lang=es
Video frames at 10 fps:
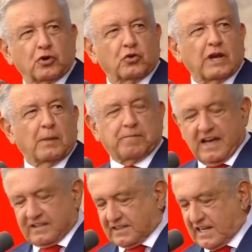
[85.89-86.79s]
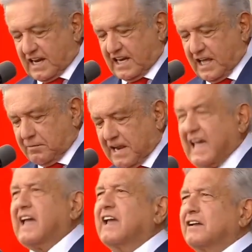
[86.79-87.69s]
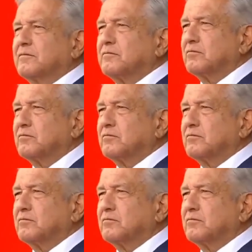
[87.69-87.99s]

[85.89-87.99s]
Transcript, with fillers: por una patria libre,